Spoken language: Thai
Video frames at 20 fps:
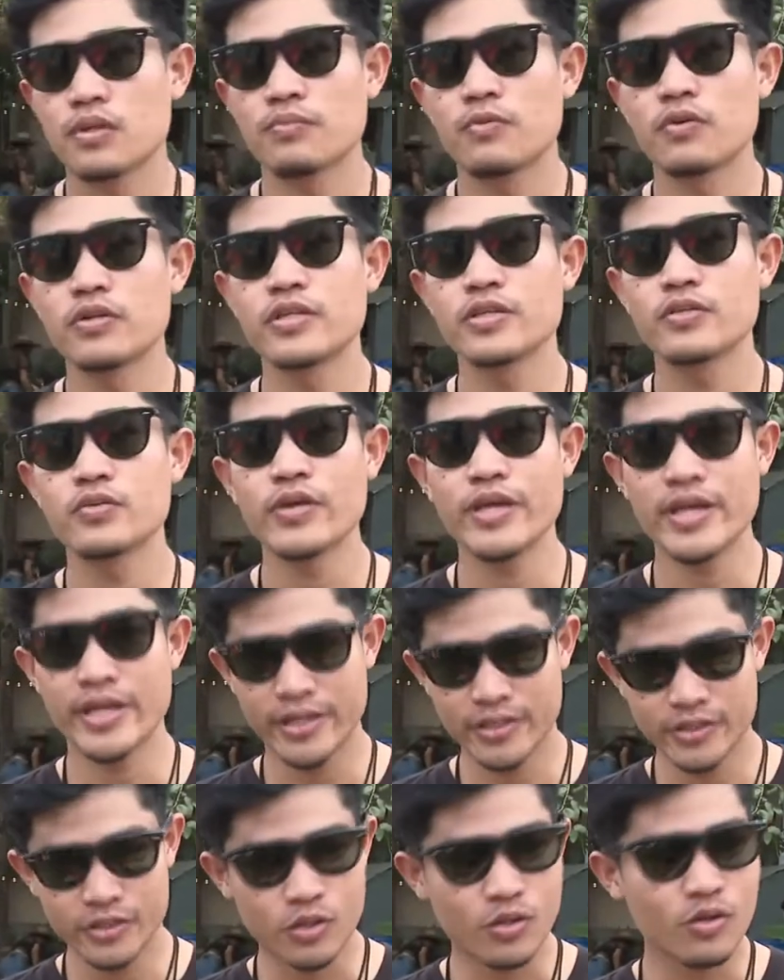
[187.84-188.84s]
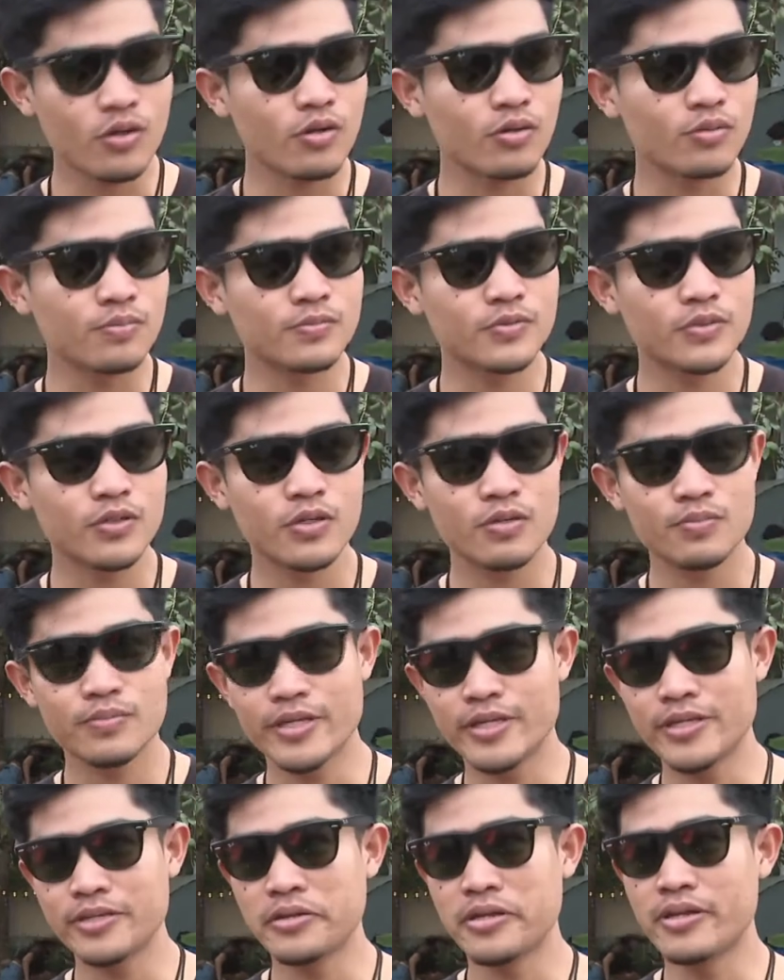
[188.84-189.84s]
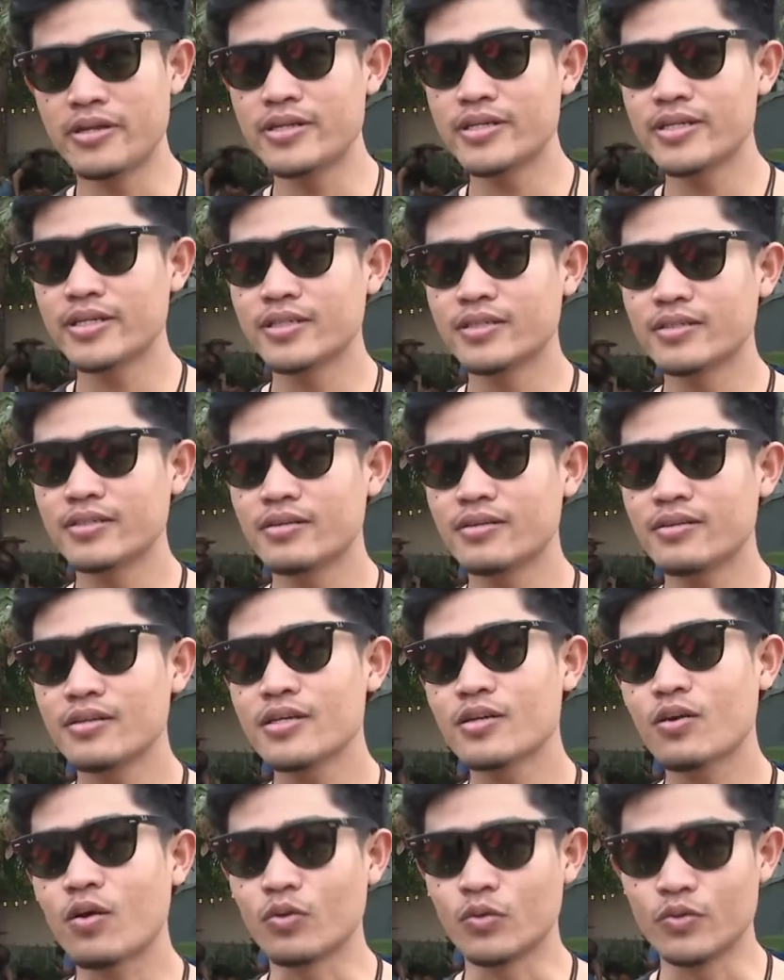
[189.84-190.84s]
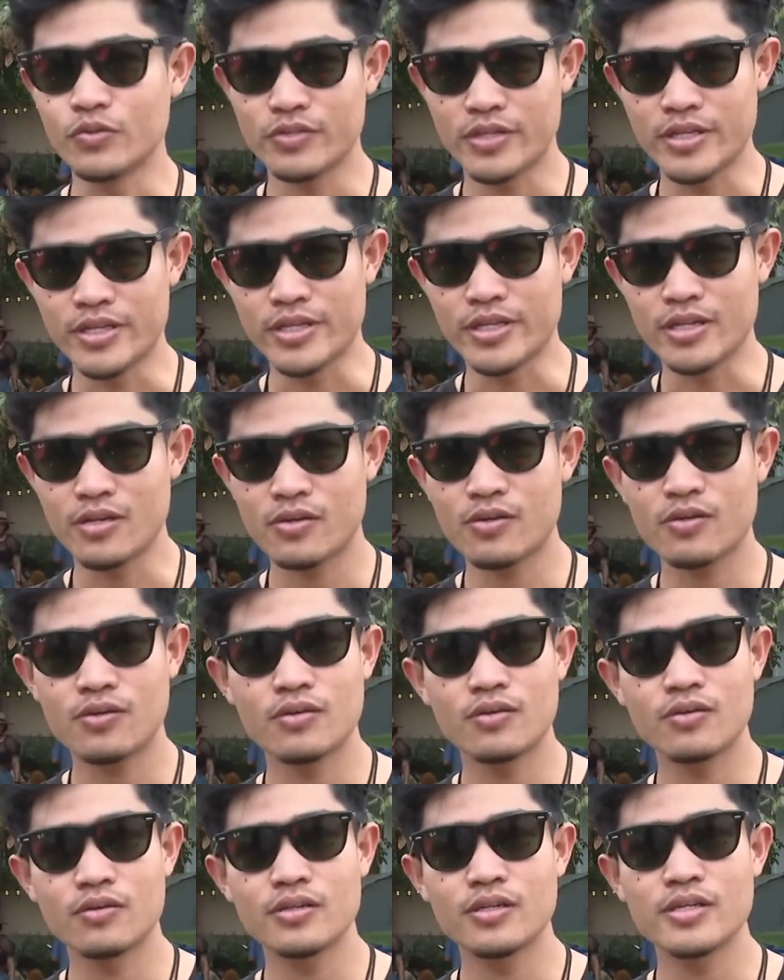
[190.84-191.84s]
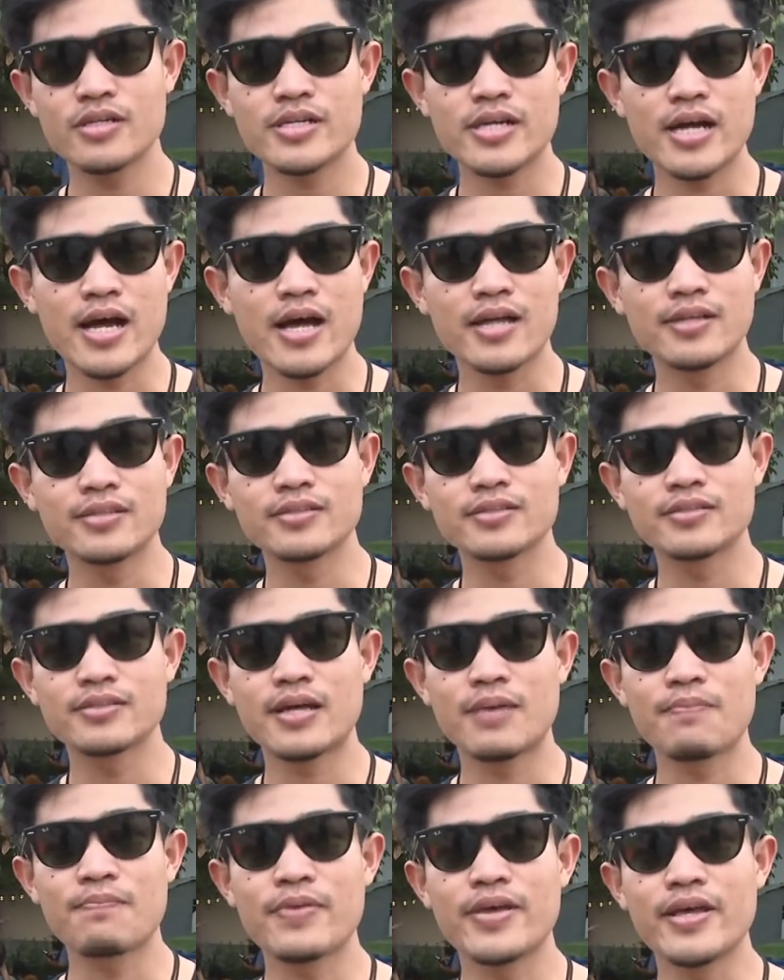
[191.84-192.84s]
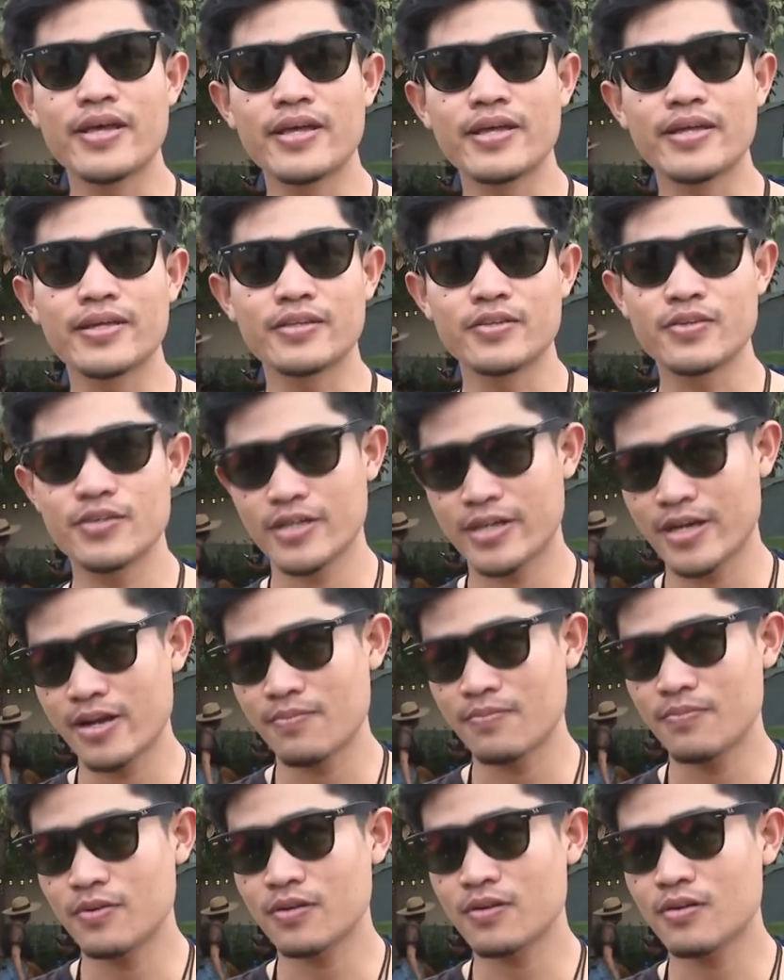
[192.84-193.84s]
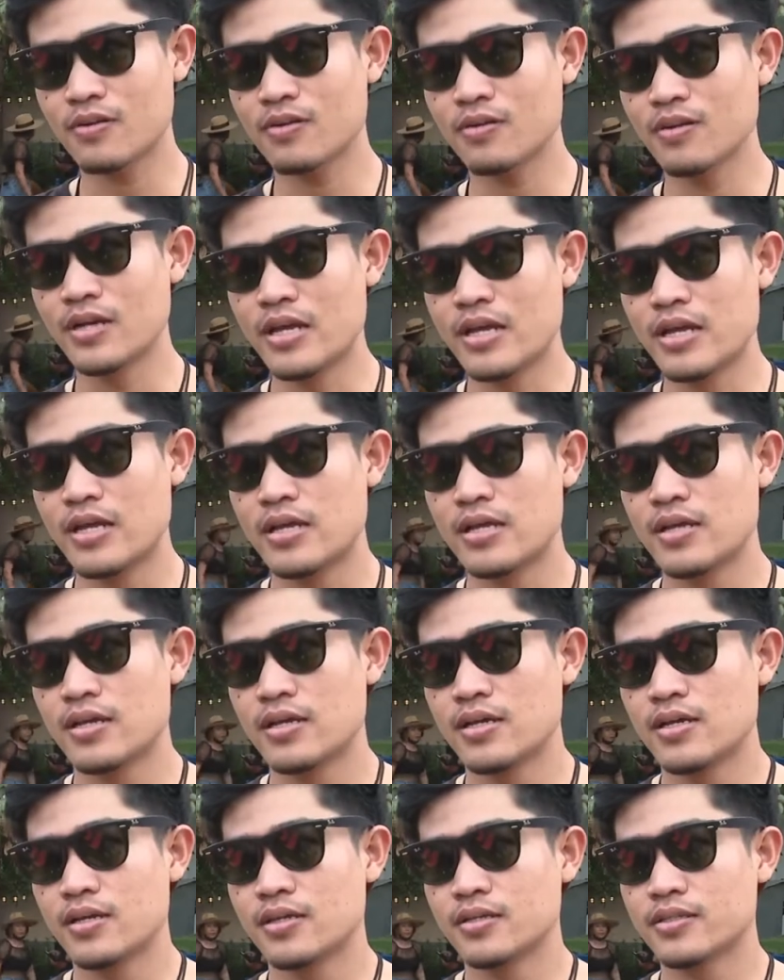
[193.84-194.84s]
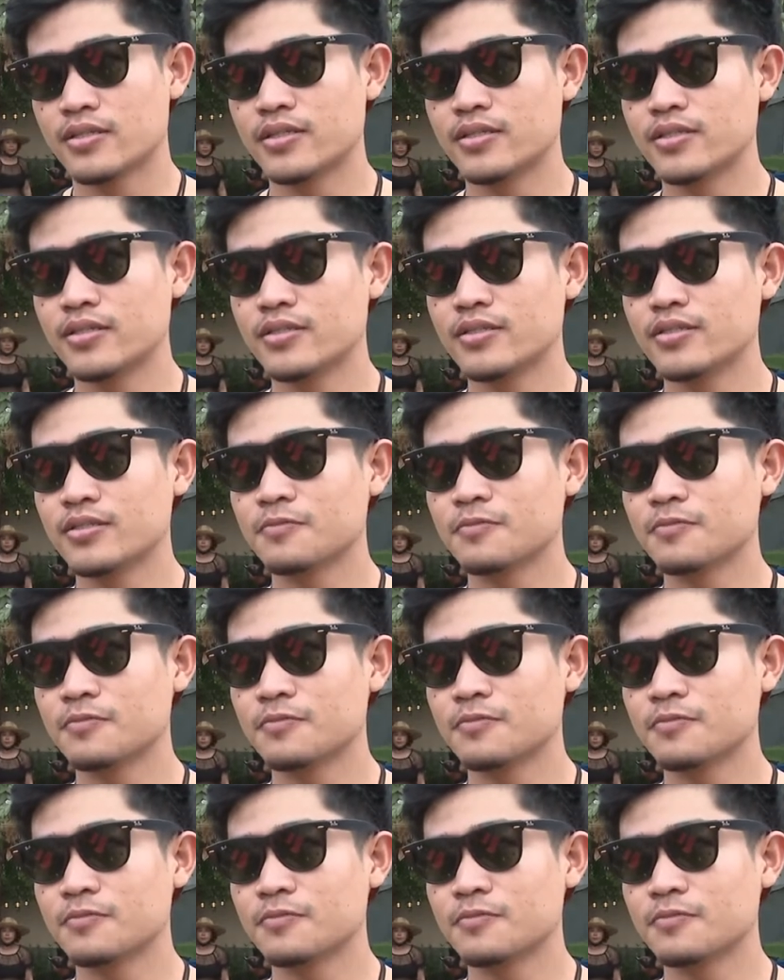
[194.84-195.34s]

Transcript: พอดีตัวเองชอบชอบในในเรื่องเรื่องของดนตรี แล้วก็เรื่องการทำเพลงด้วยนะครับ แล้วก็คือ